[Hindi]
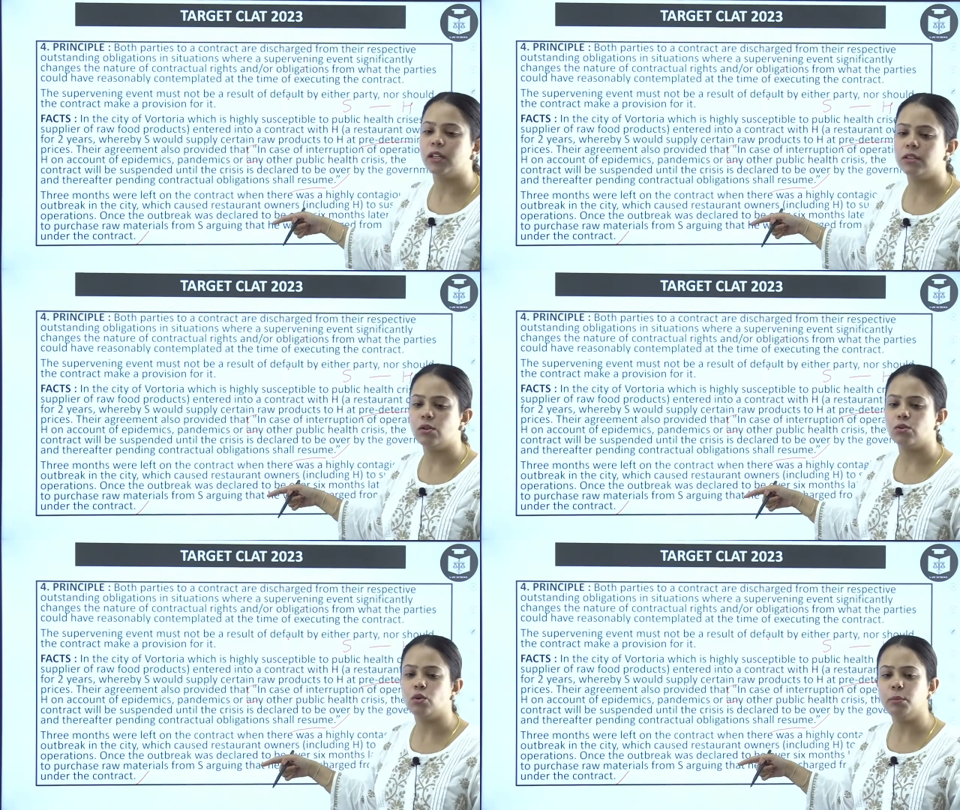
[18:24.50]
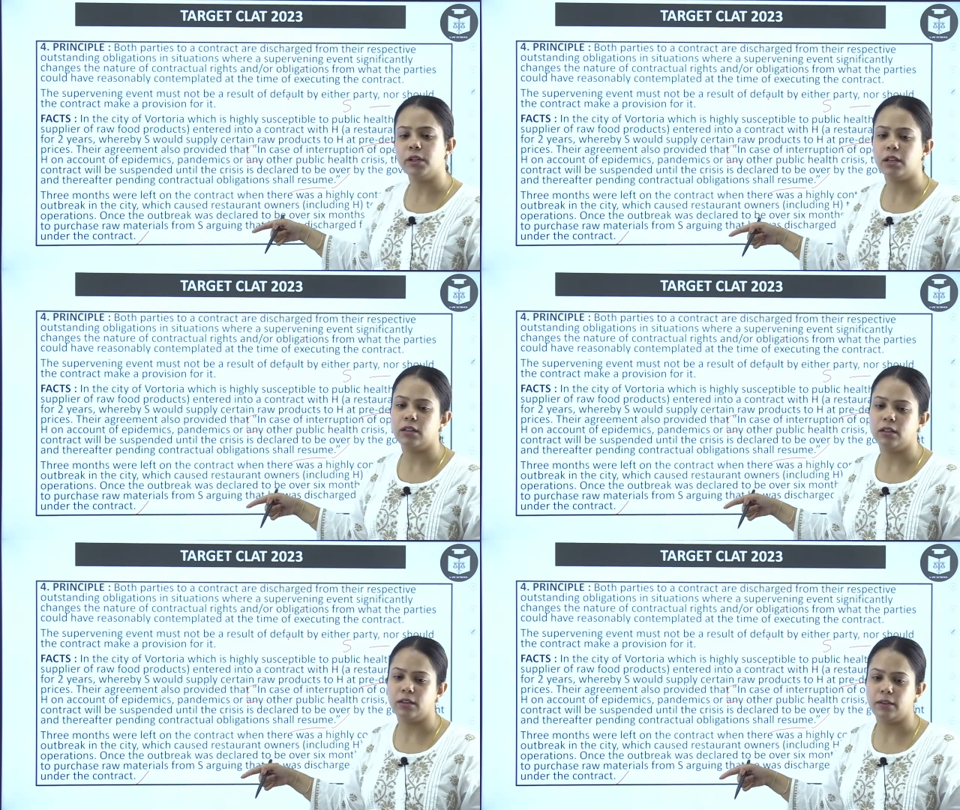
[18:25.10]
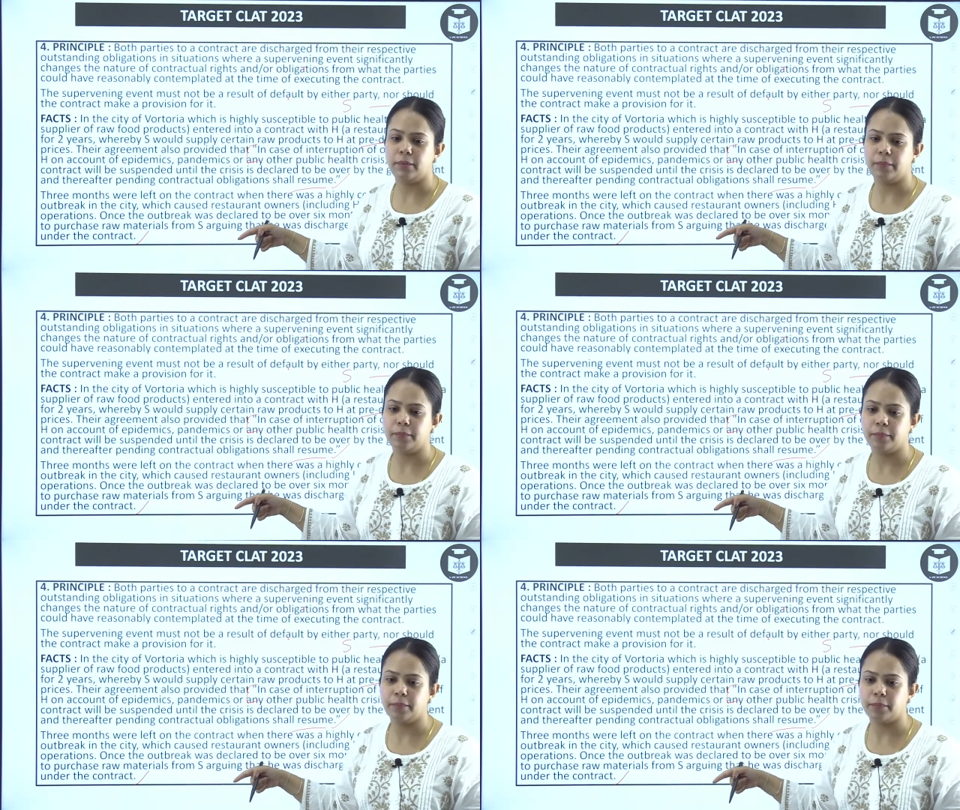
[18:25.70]
से इसको मना कर
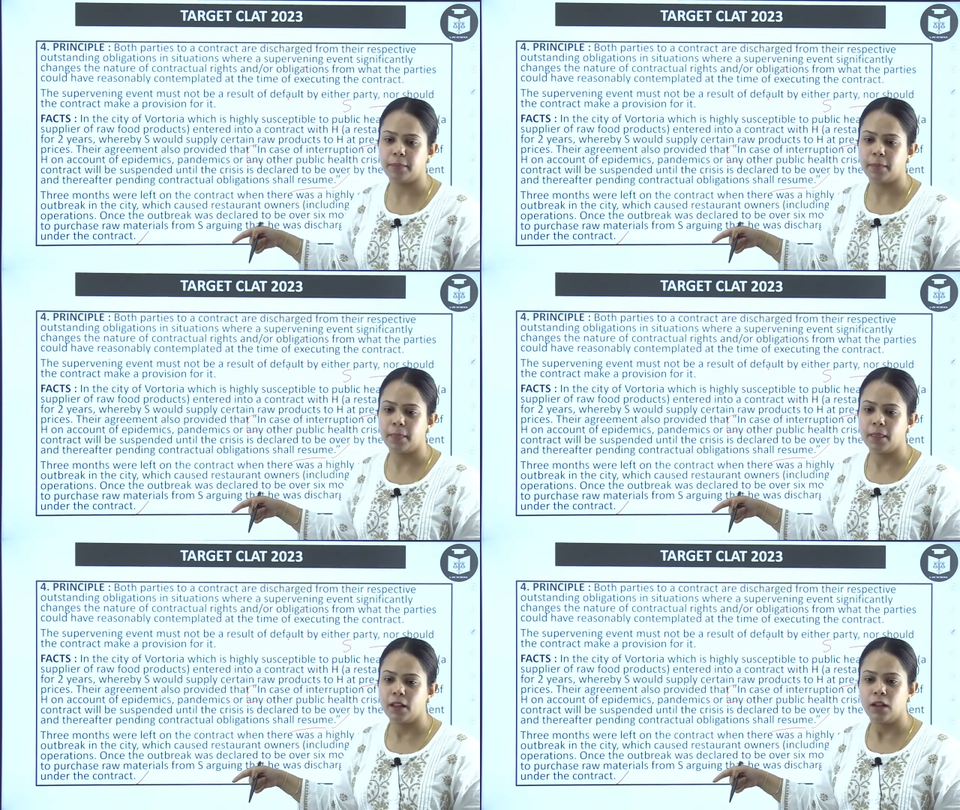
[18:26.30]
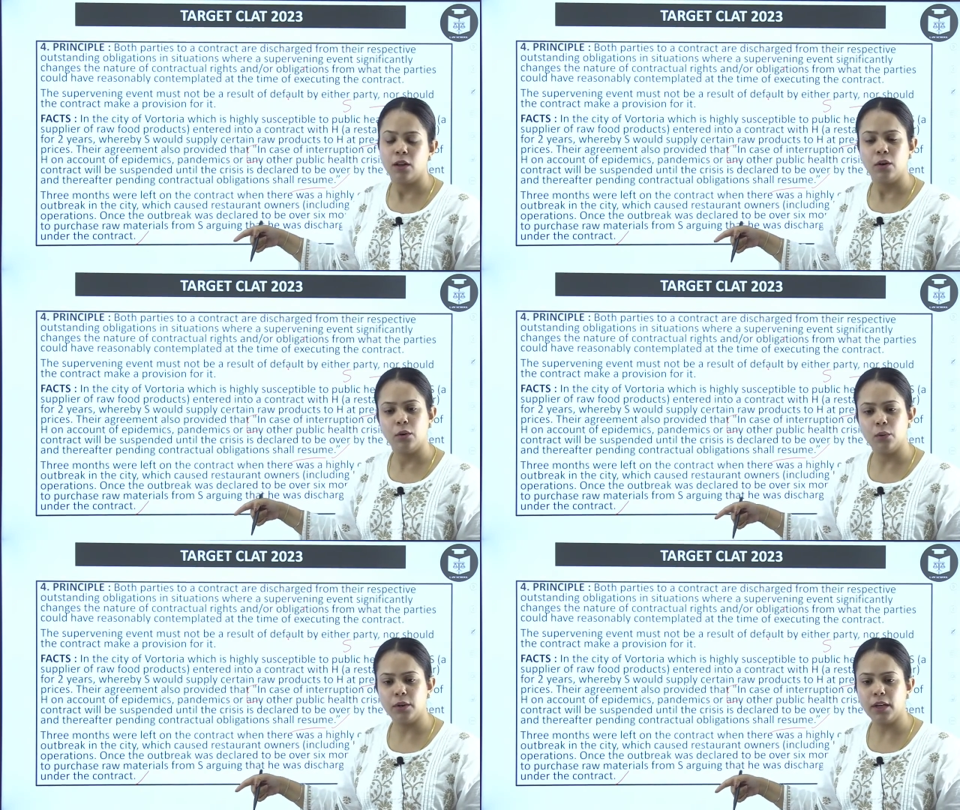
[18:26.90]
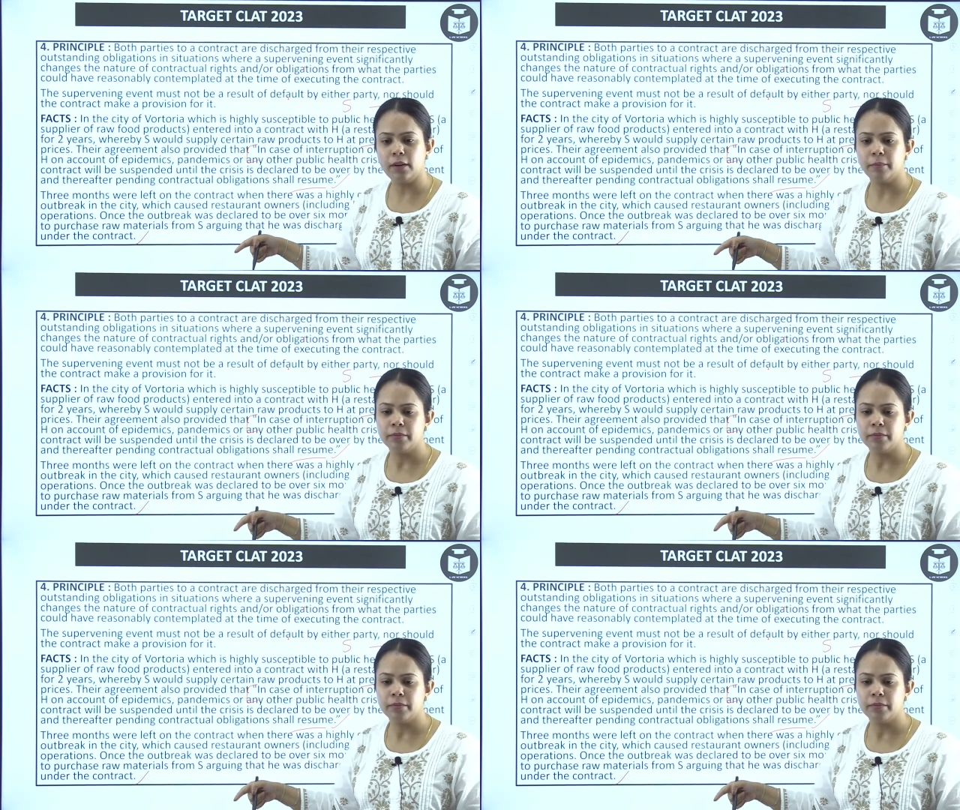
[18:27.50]
दिया ओके okay?